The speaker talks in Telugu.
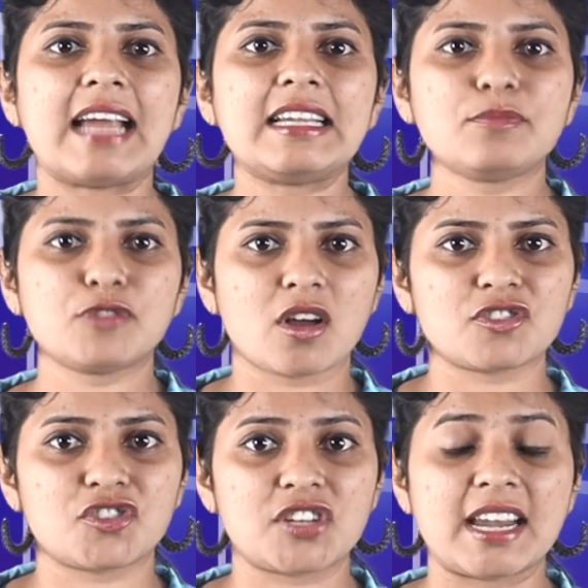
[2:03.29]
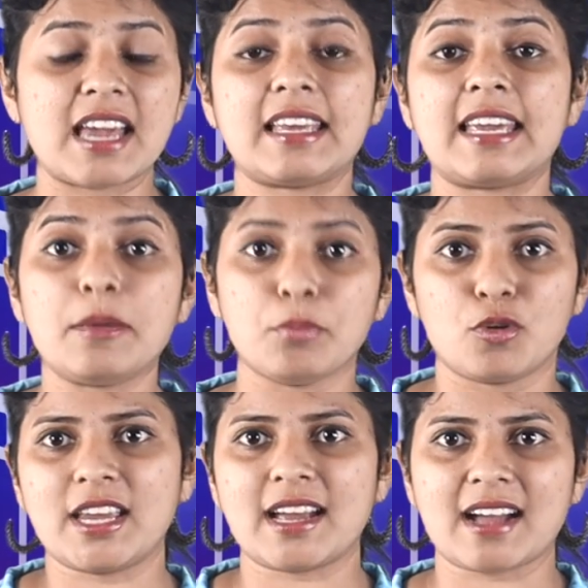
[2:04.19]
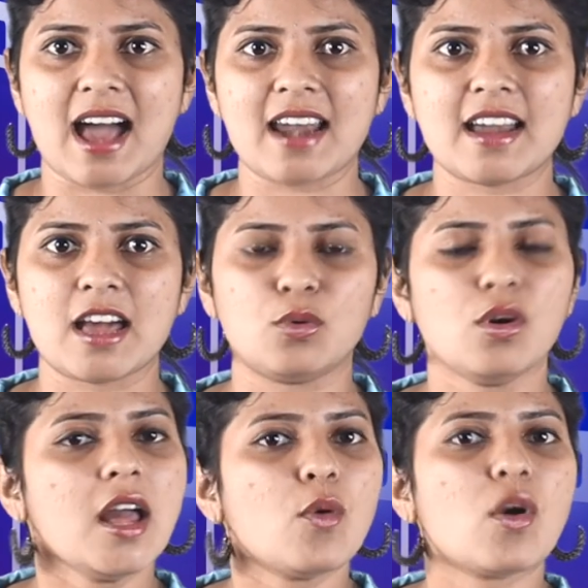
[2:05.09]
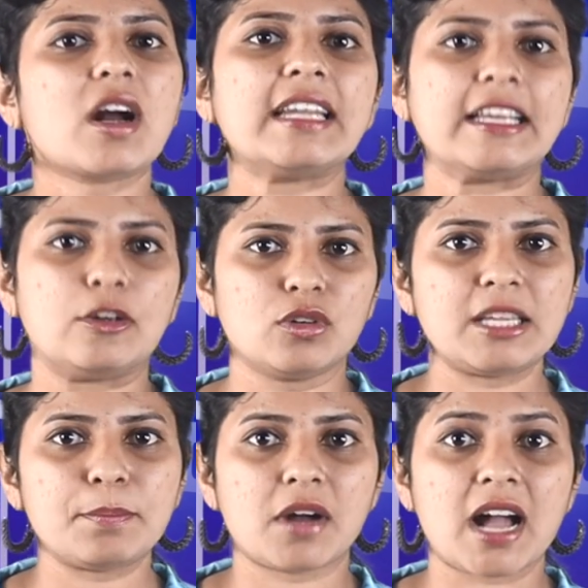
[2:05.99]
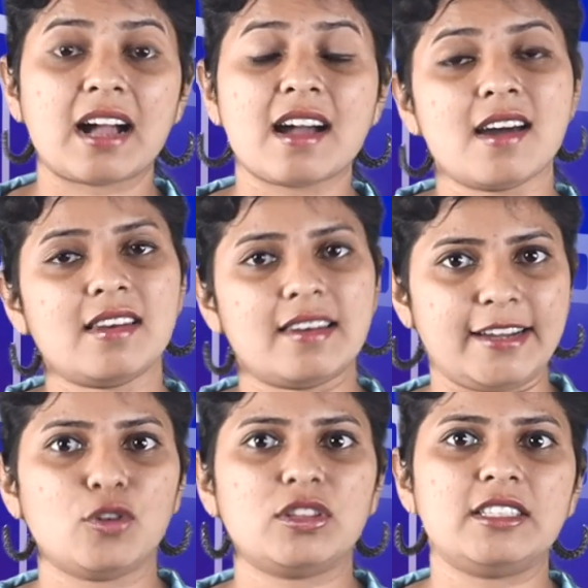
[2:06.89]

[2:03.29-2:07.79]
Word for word: ఐటమ్ సాంగ్స్ చేయడానికి ముఖ్య కారణాలు ఒకటి గుర్తింపు కాగా రెండోది